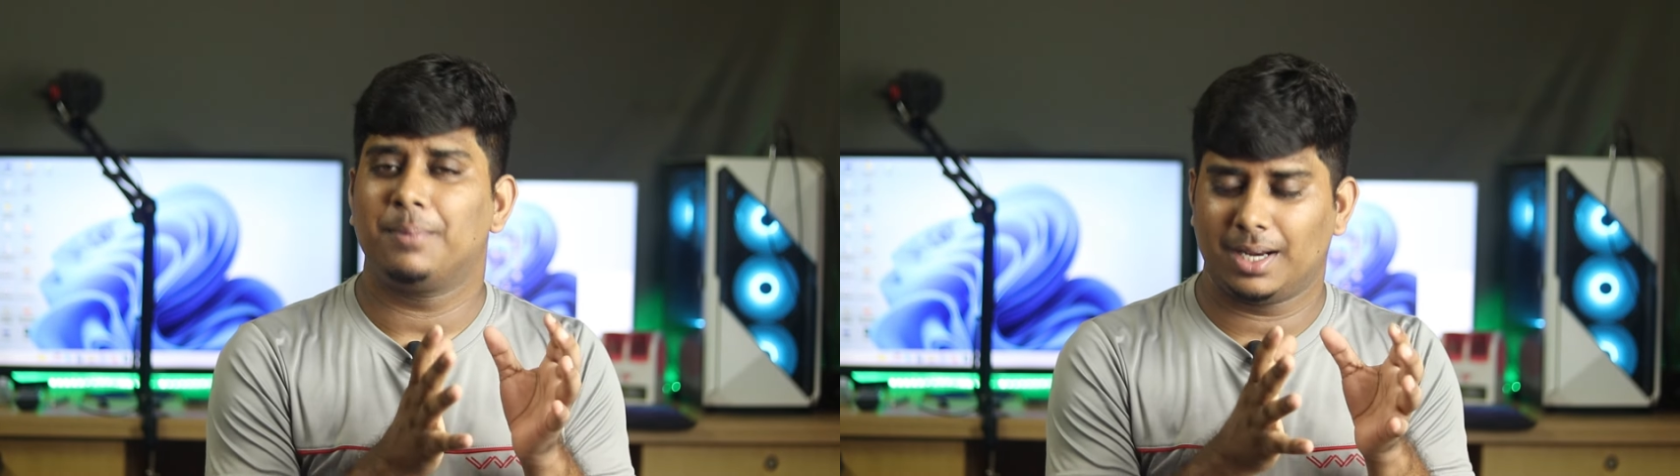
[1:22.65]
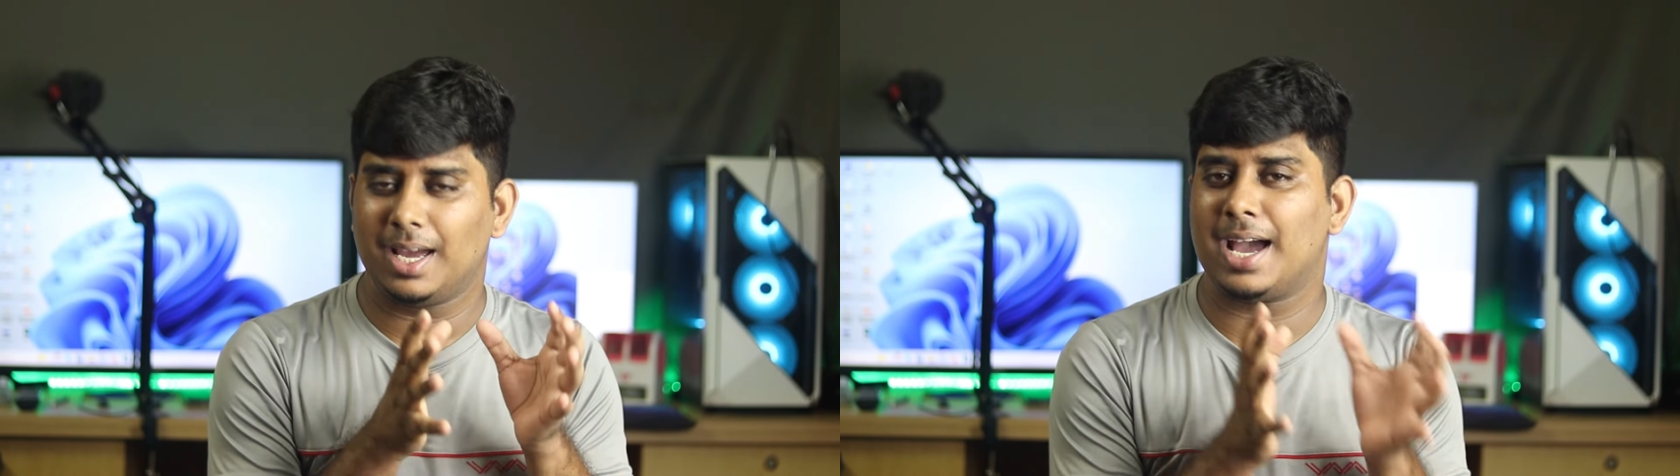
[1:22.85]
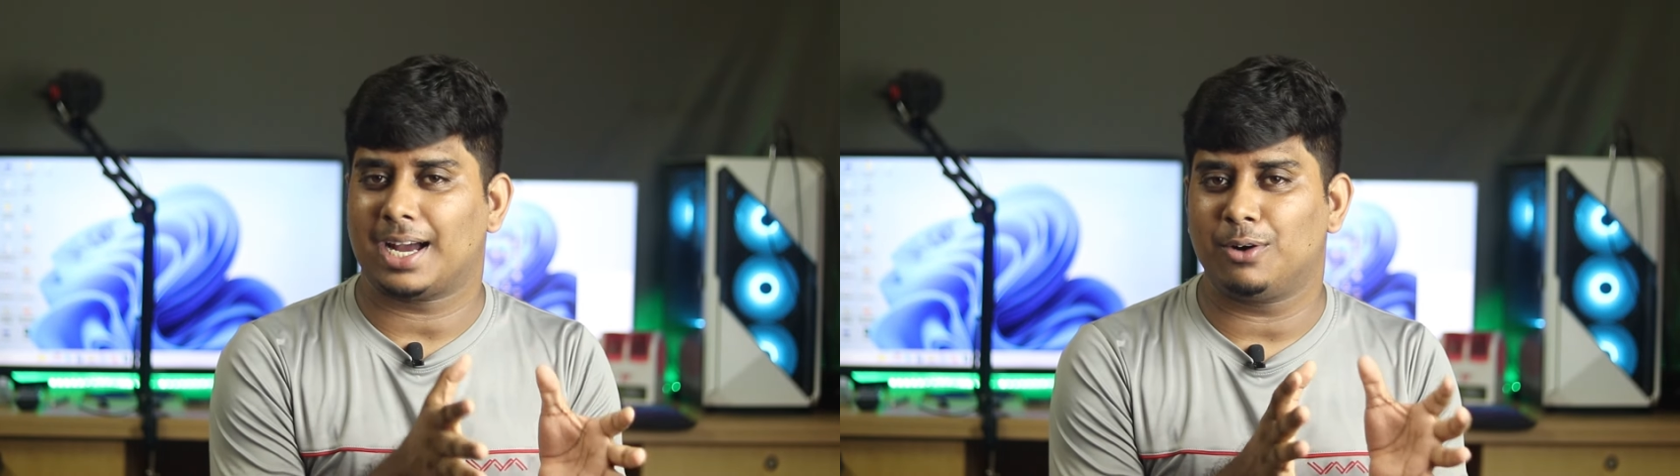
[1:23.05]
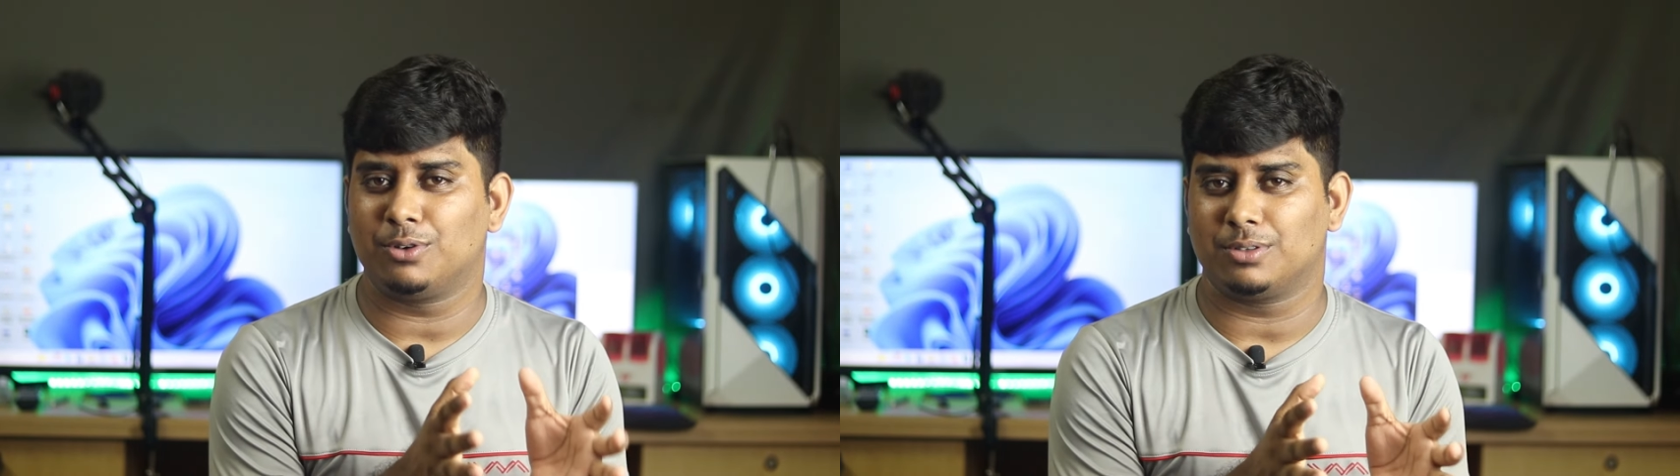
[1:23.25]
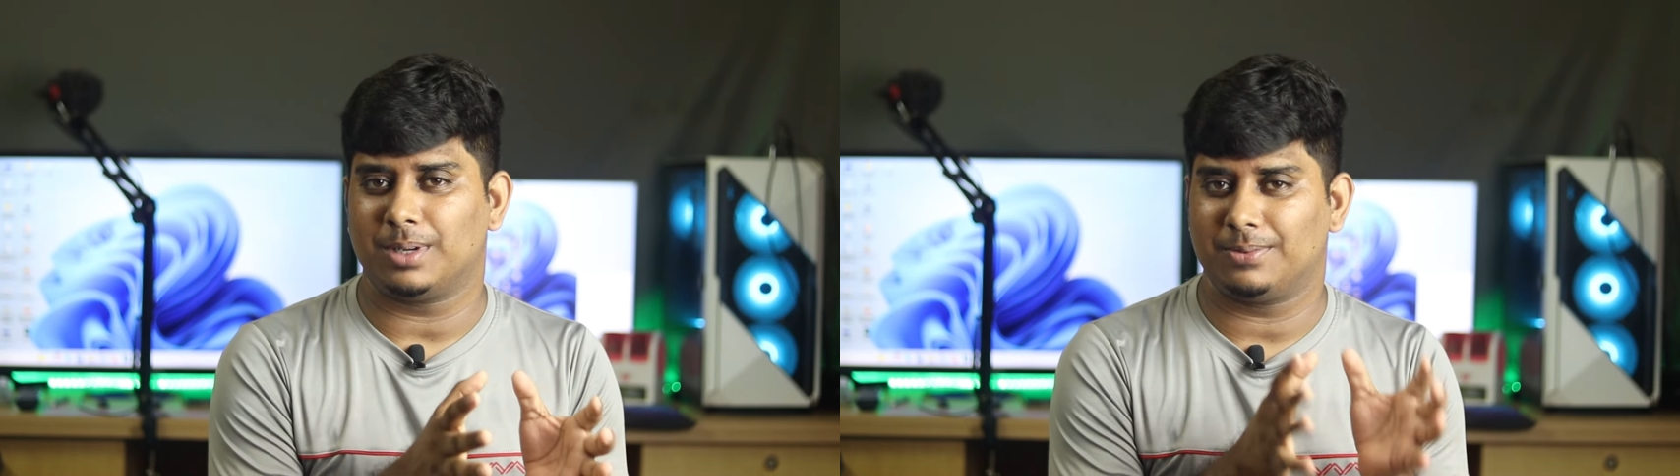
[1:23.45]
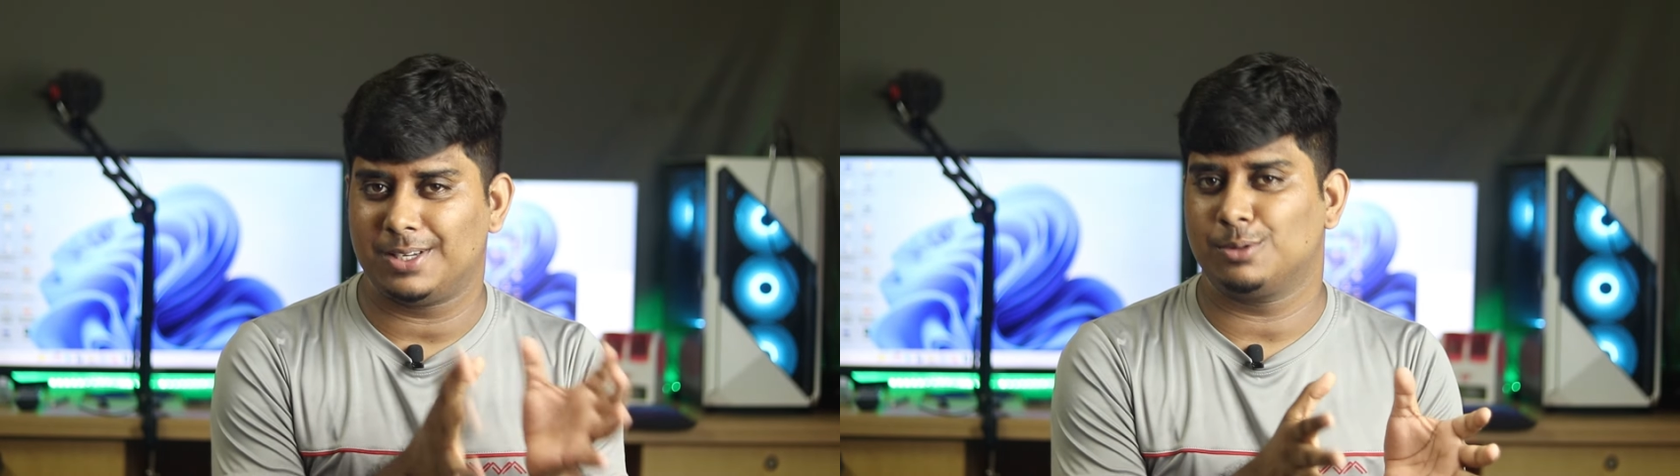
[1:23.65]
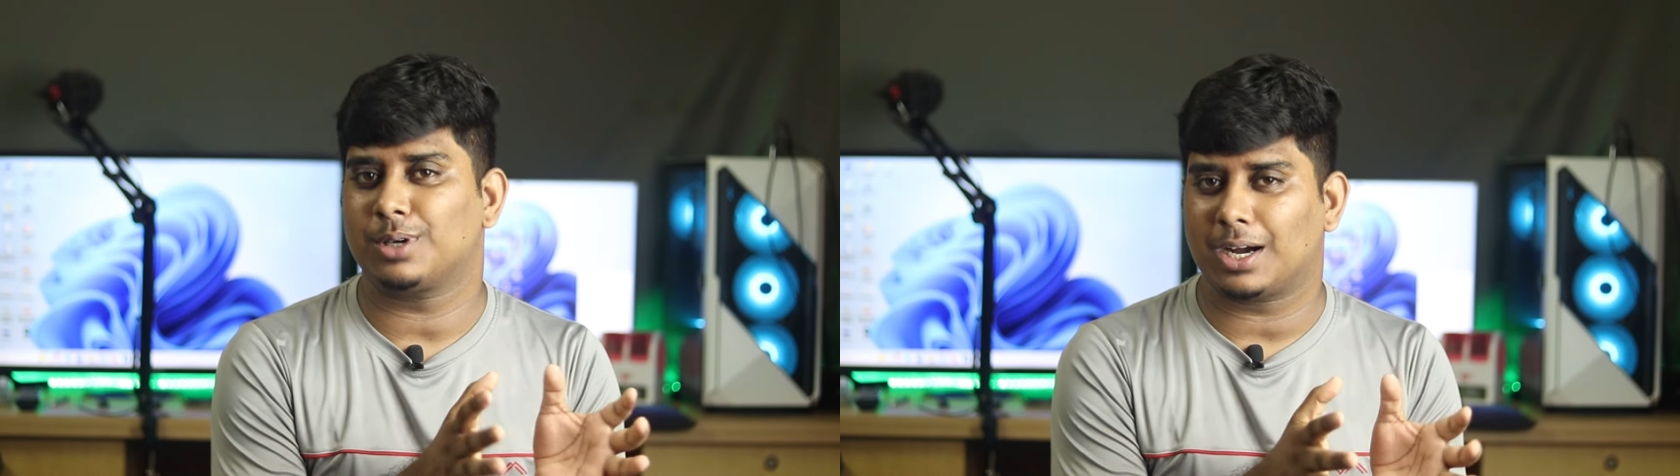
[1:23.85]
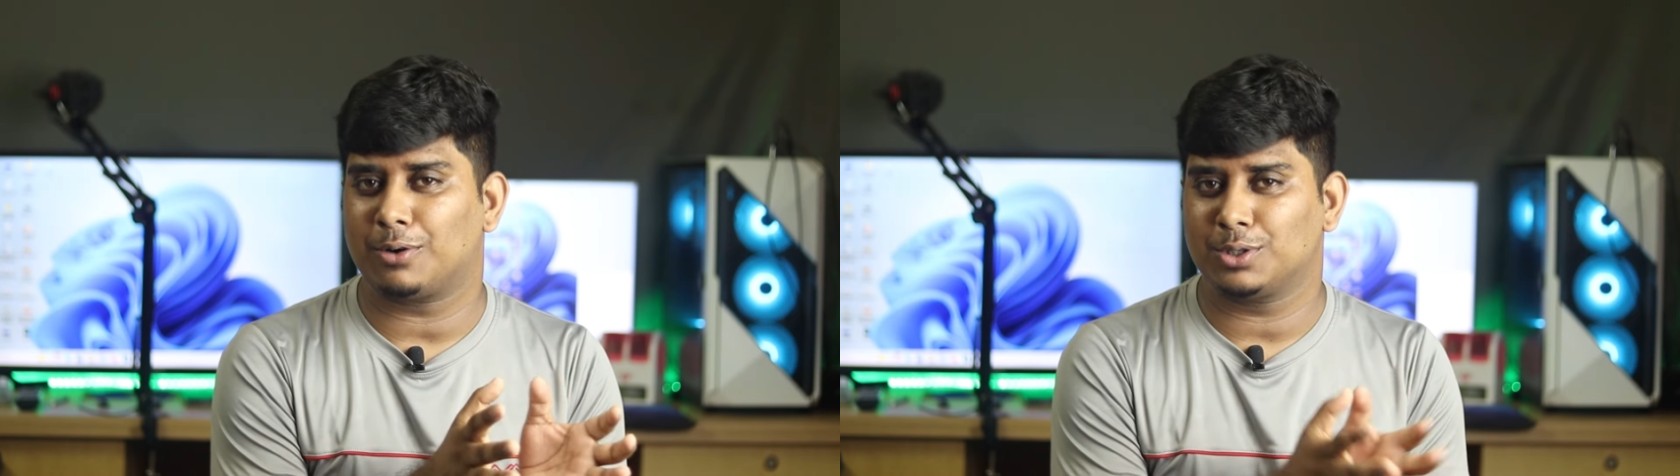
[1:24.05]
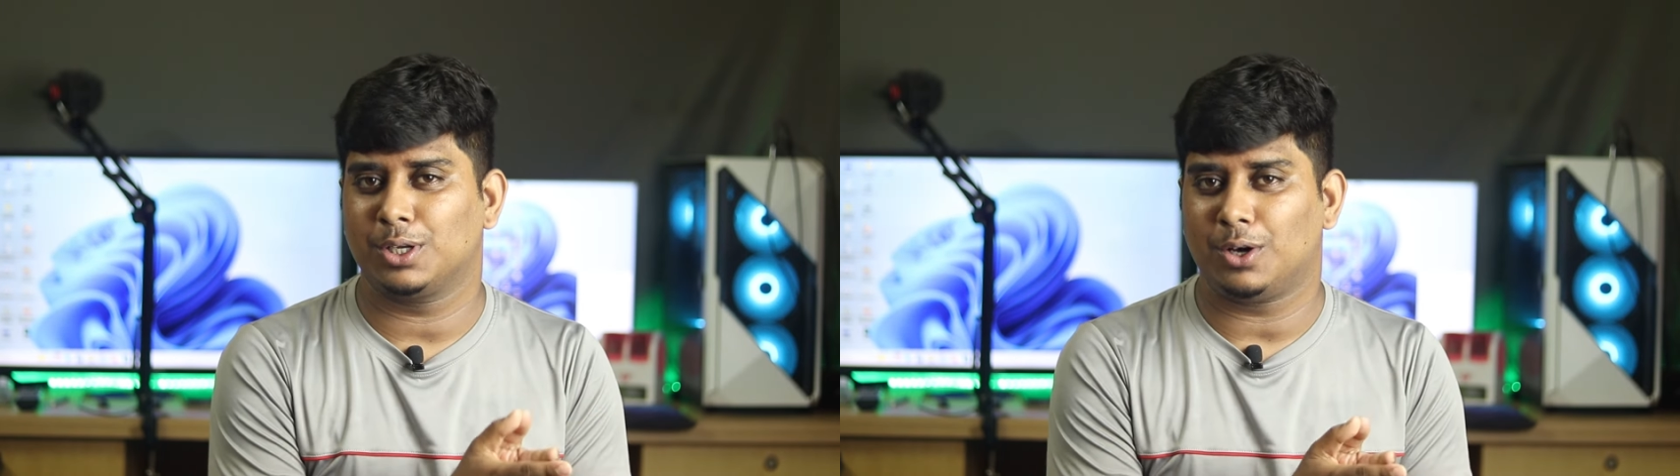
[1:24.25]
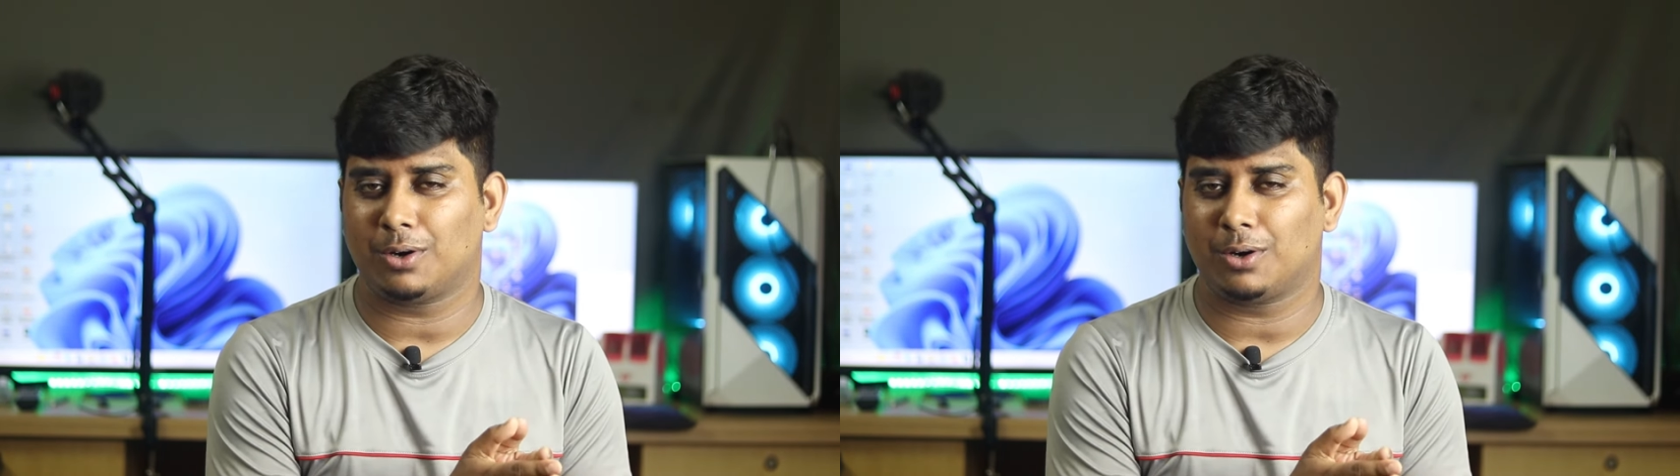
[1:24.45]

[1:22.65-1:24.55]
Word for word: মানে অ্যাকাউন্ট মানে ফেসবুক অ্যাকাউন্ট যদি